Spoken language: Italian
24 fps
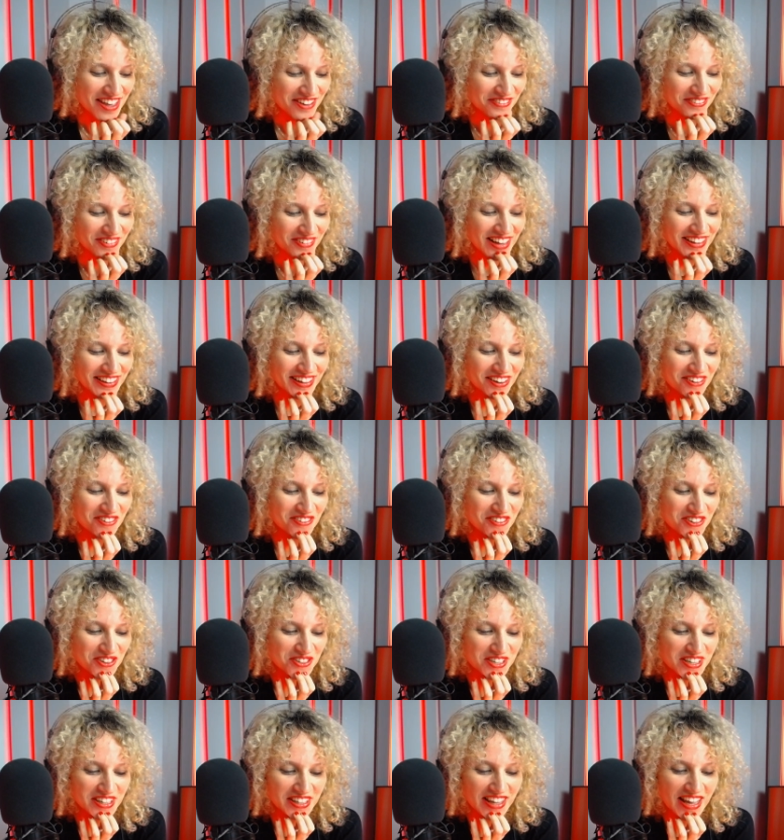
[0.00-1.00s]
Un'altra
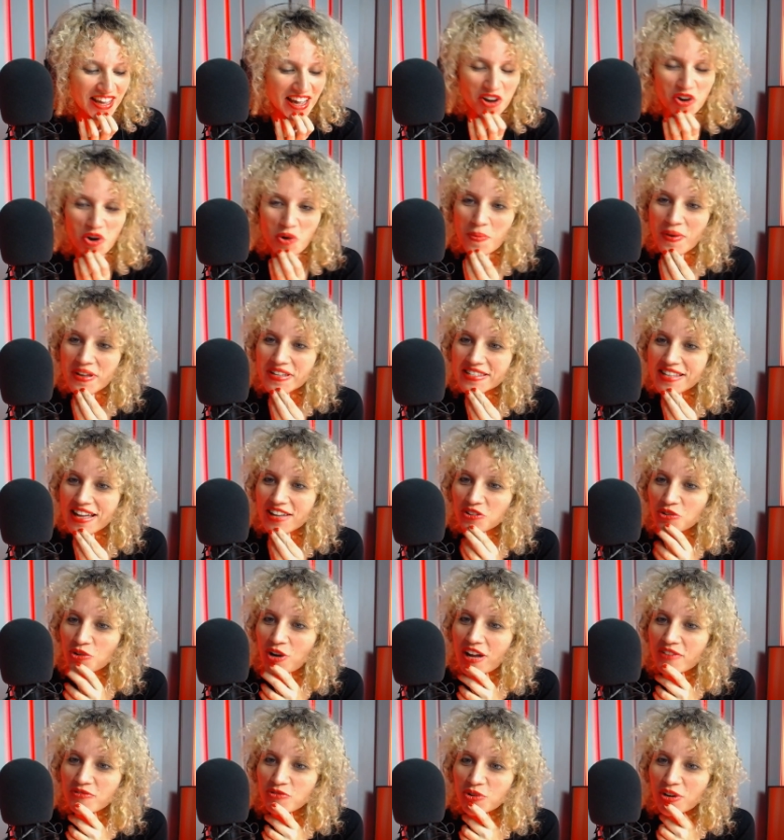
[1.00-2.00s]
curiosità, com'è
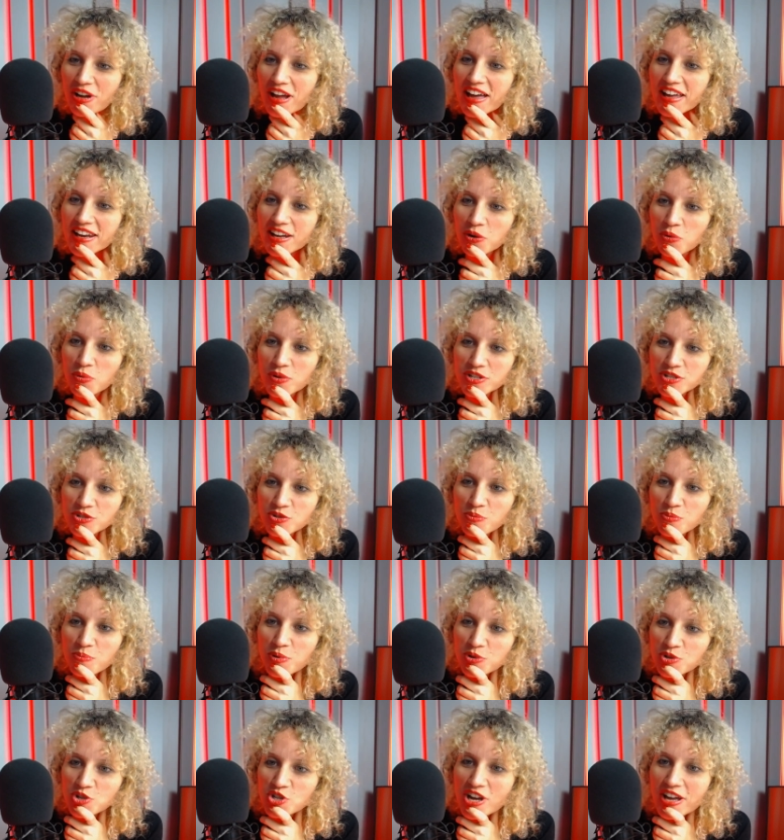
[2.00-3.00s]
stato lavorare a questo
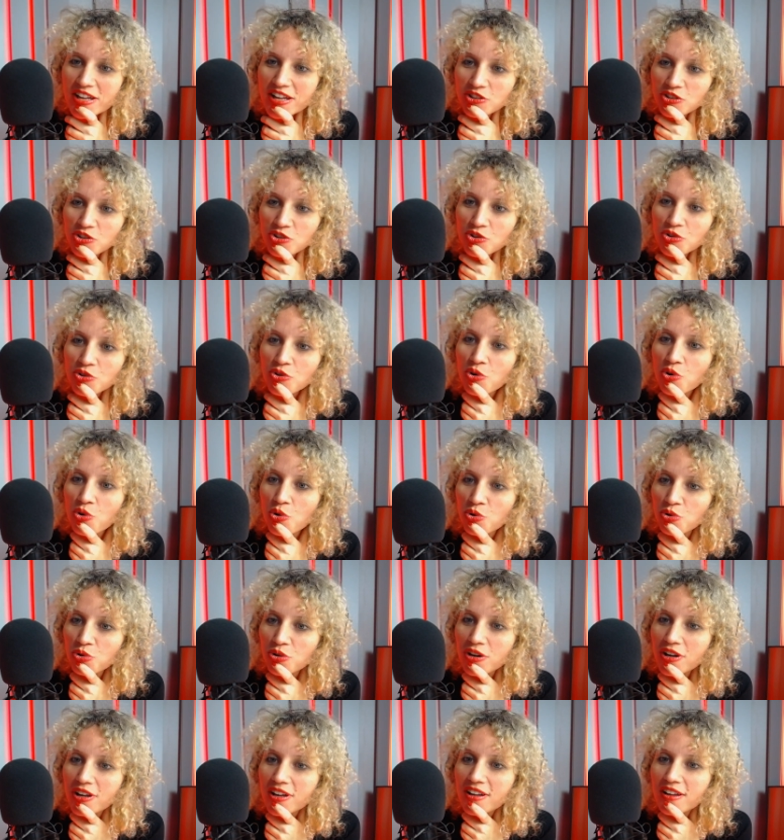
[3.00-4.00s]
progetto
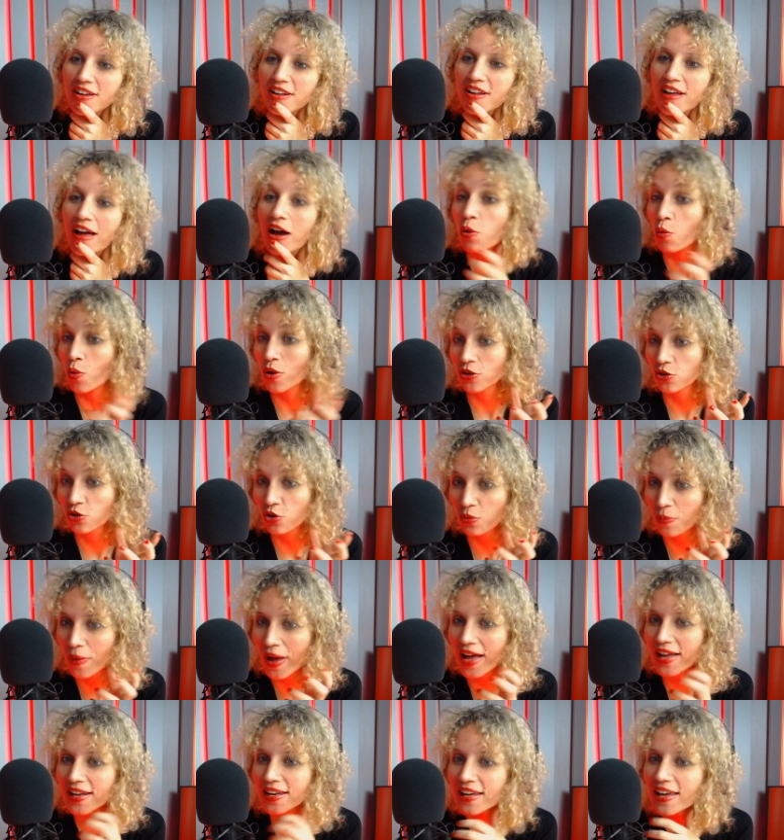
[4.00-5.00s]
con, eh, a quattro
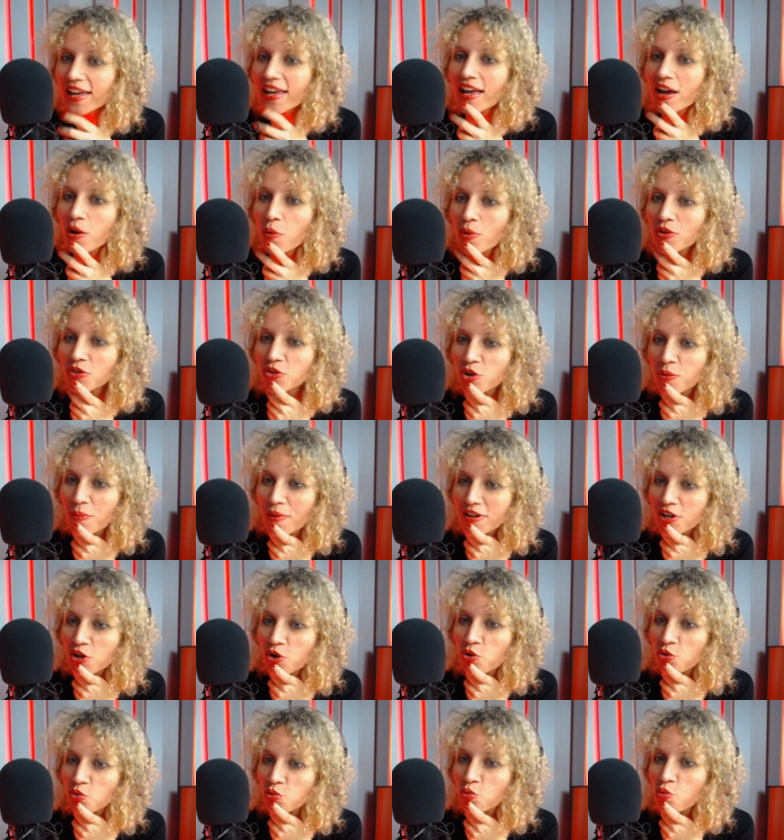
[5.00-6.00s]
mani e a quattro
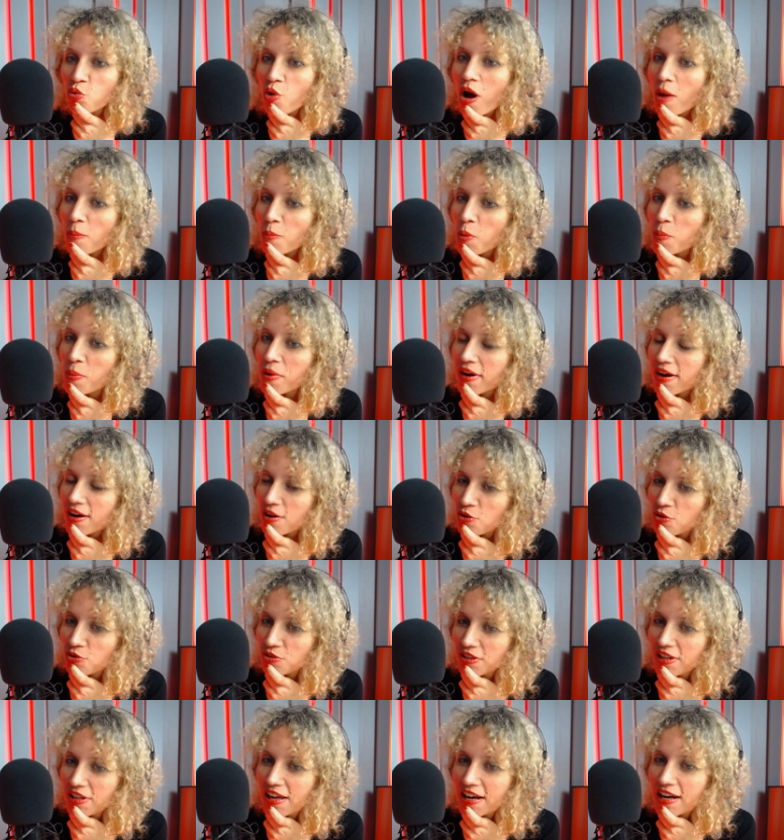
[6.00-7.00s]
mani con un uomo per
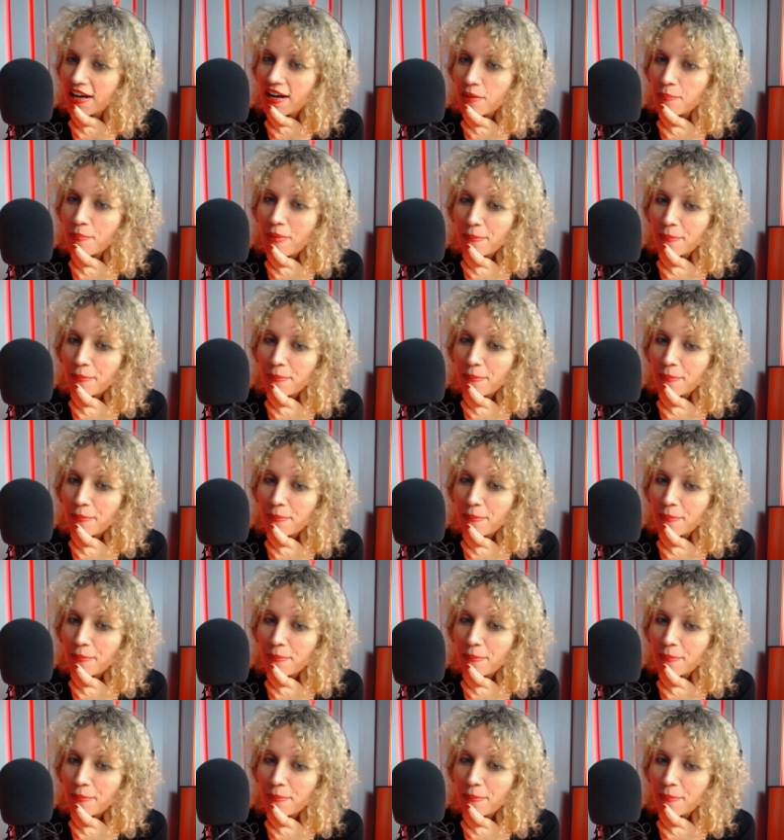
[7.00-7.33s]
raccontare le